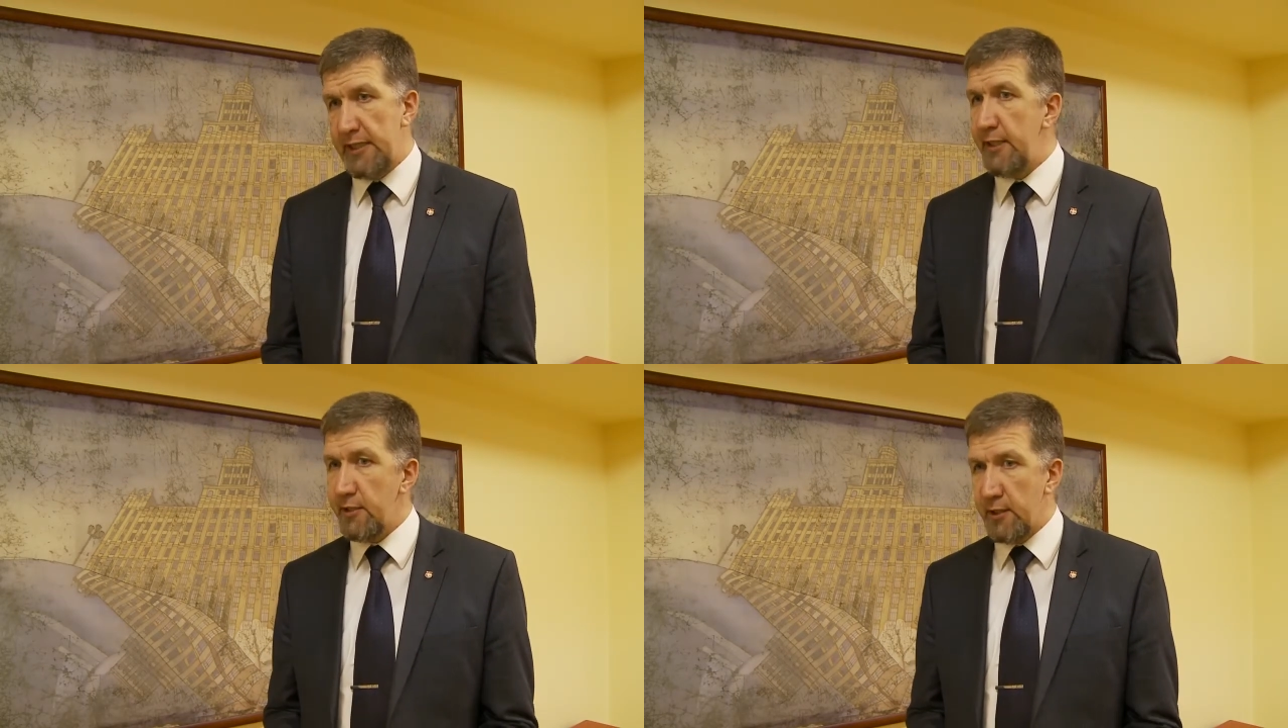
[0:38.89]

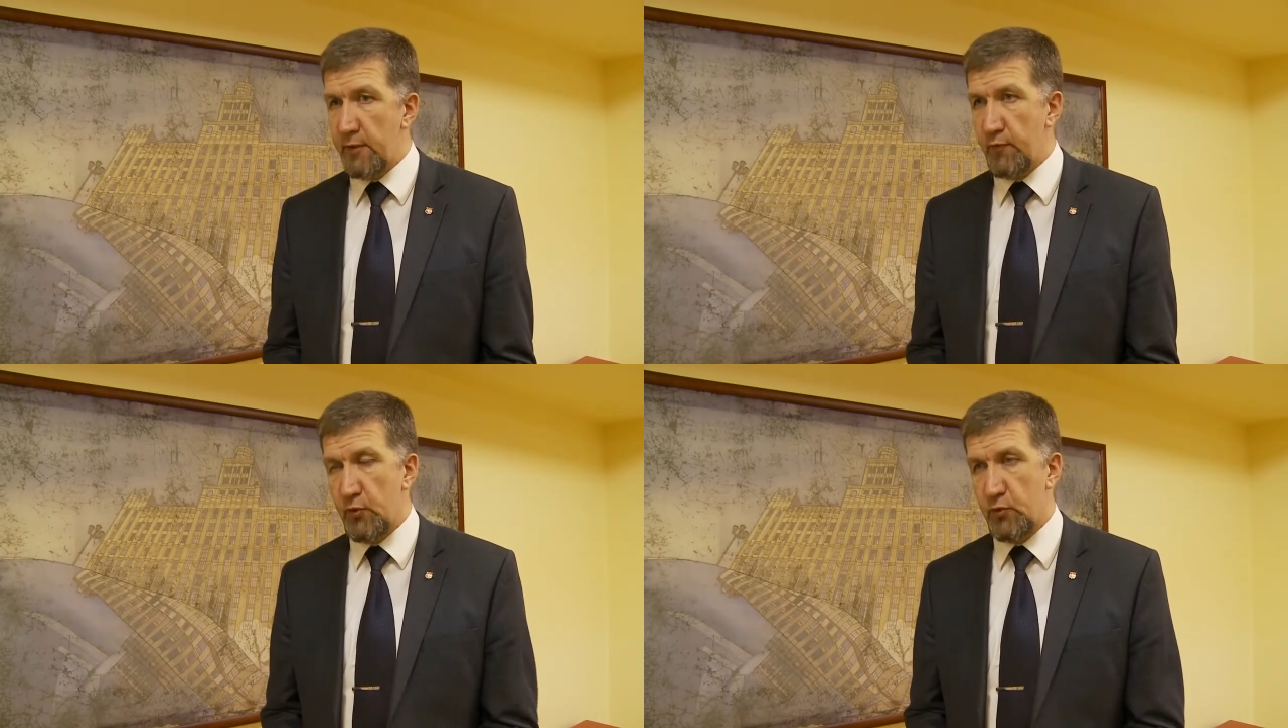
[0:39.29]

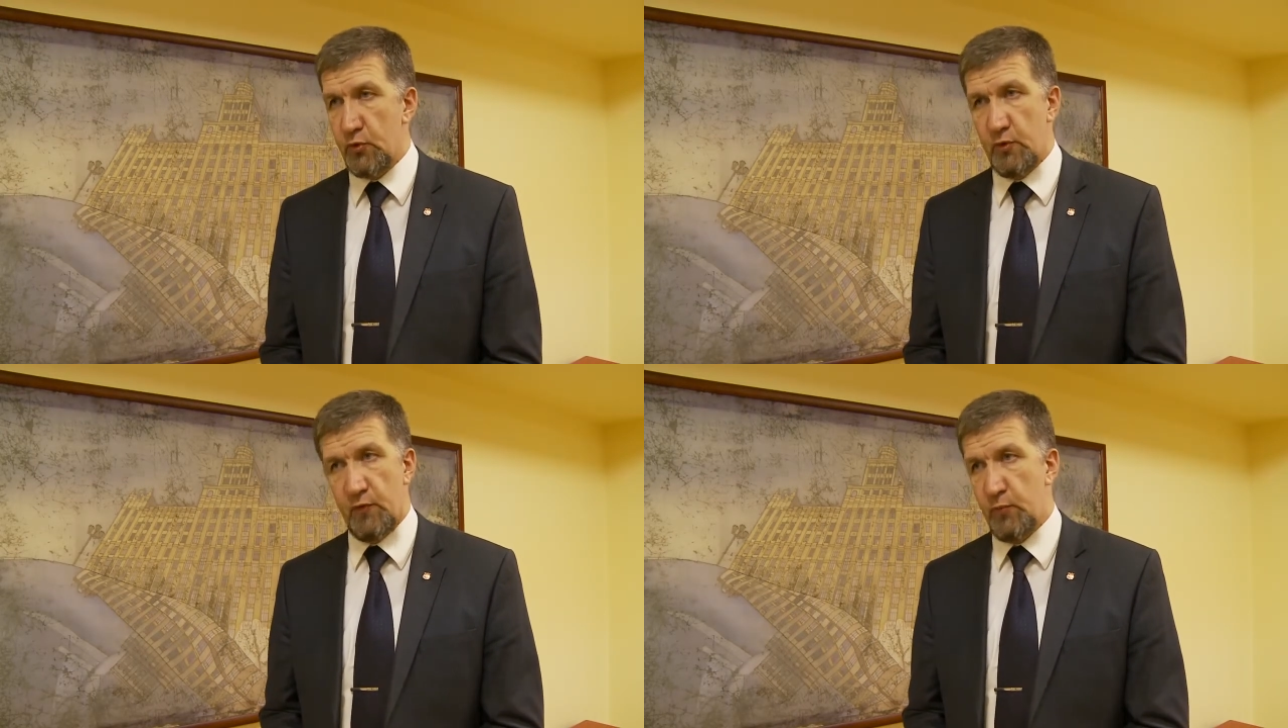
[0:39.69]
длительной
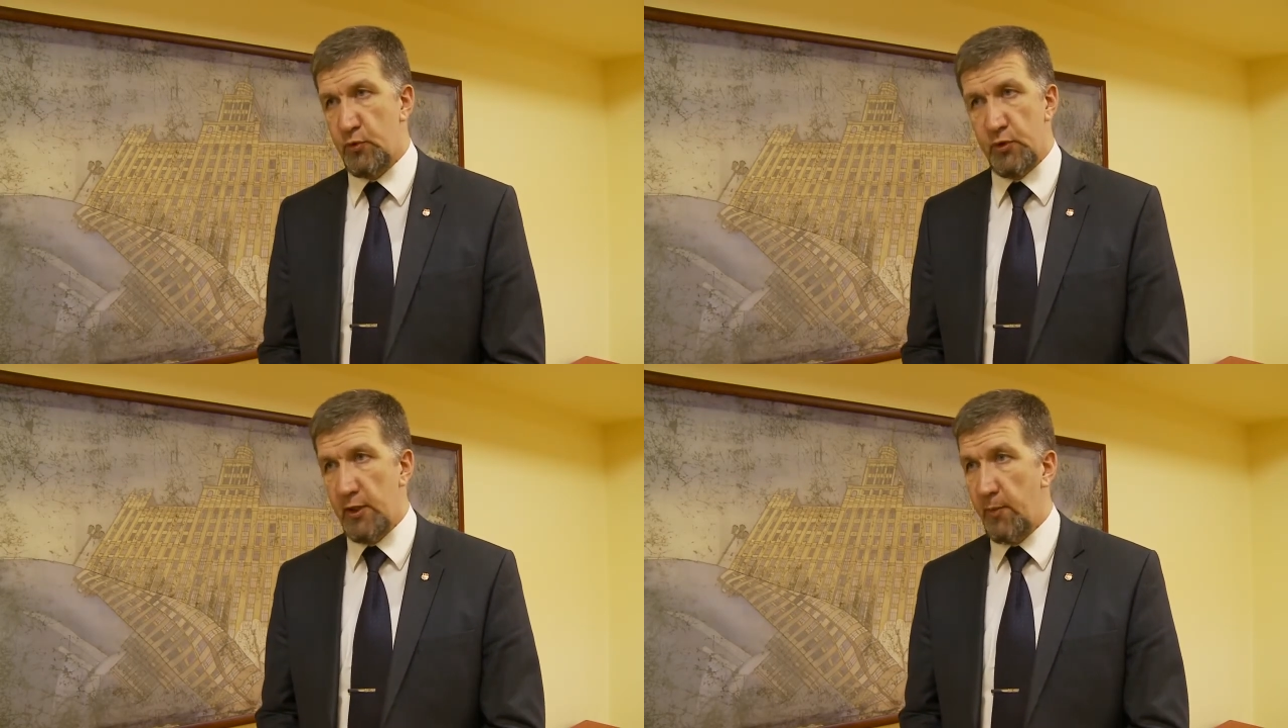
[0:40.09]
включенного
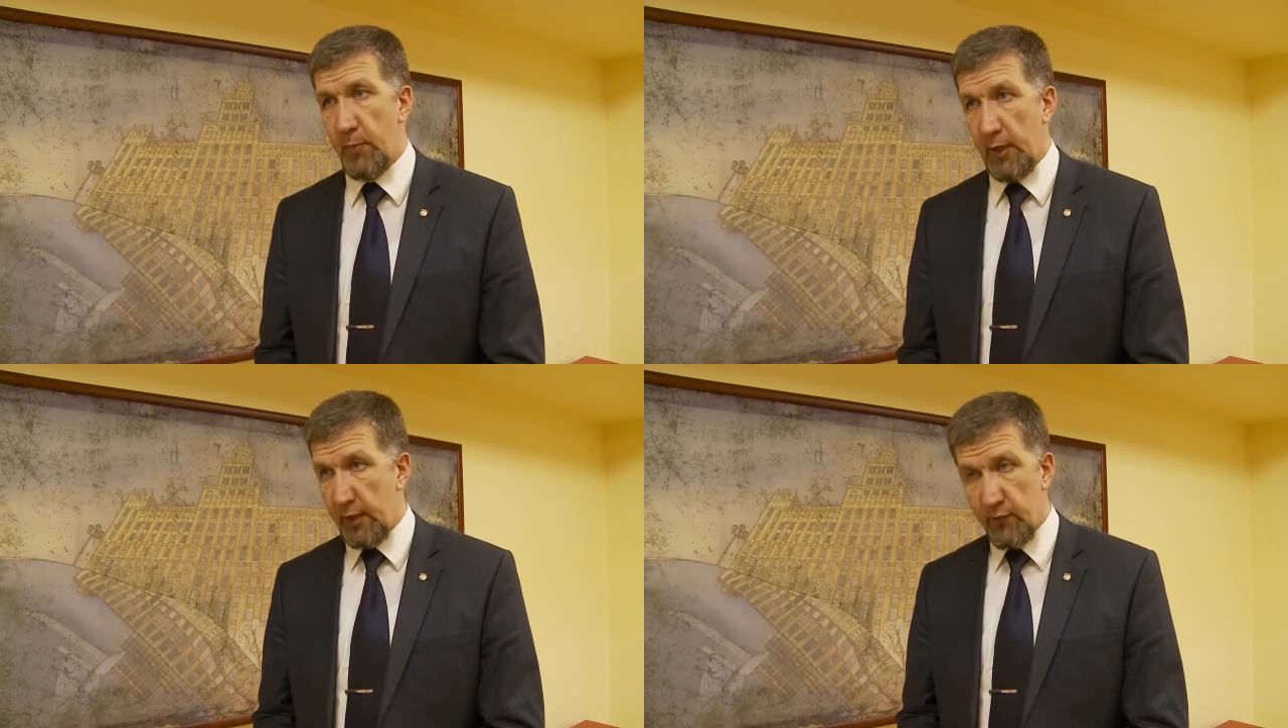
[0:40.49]
обучения
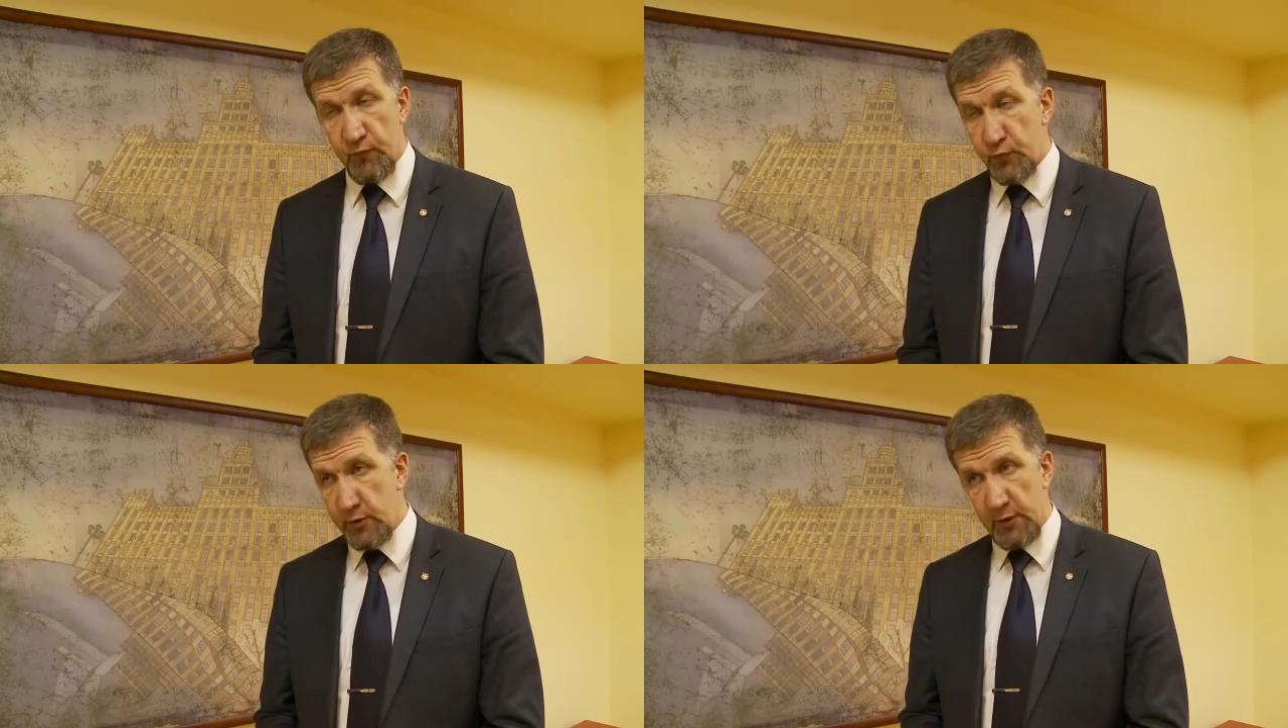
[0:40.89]
пока в
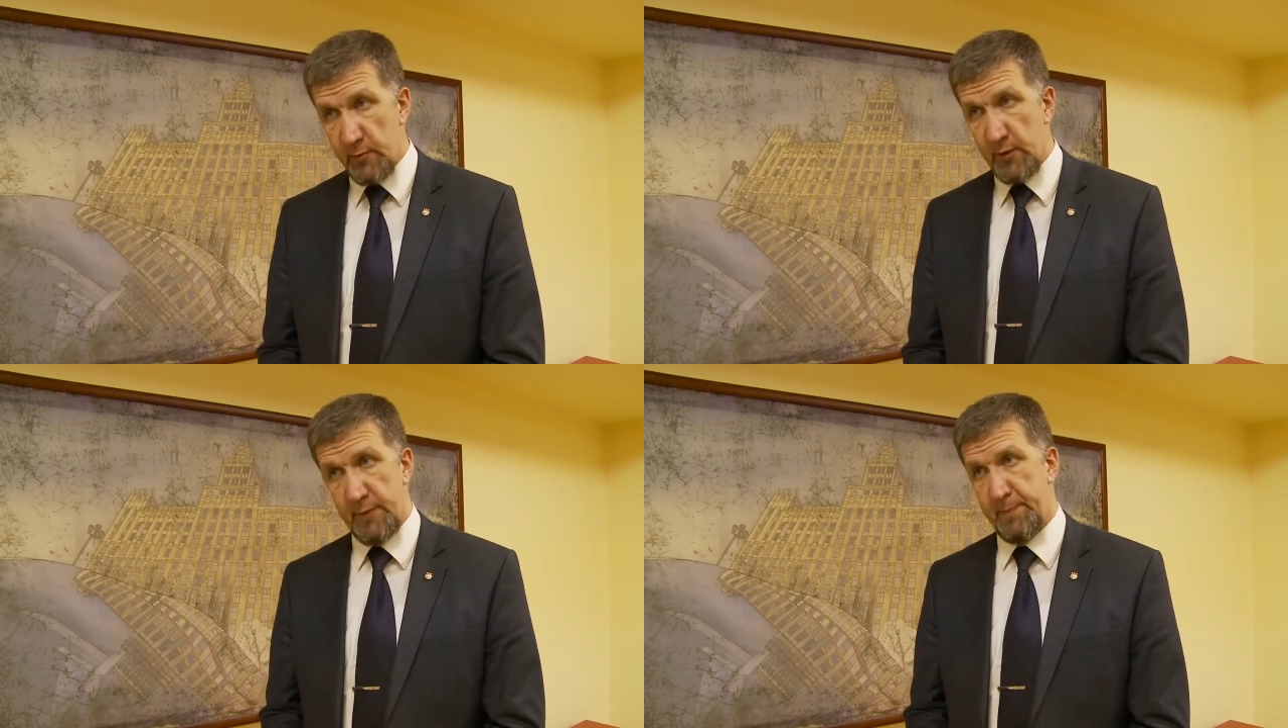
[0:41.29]
ВУЗе не
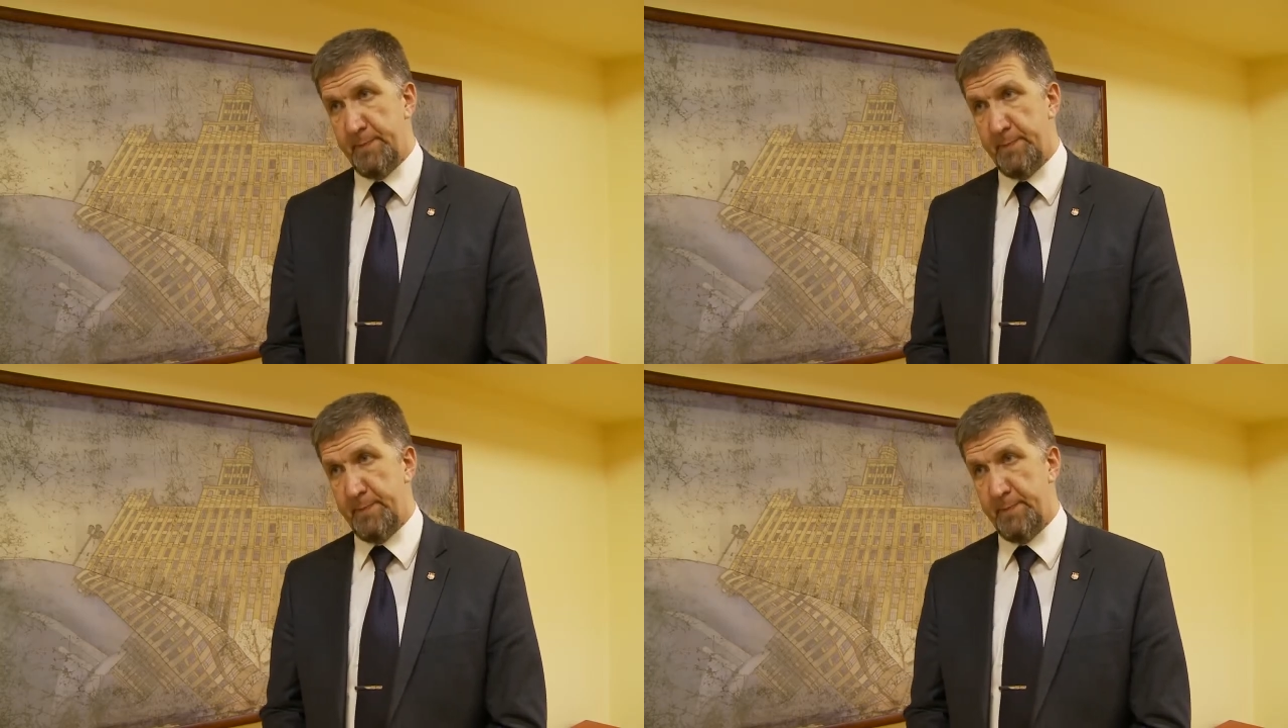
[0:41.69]
было.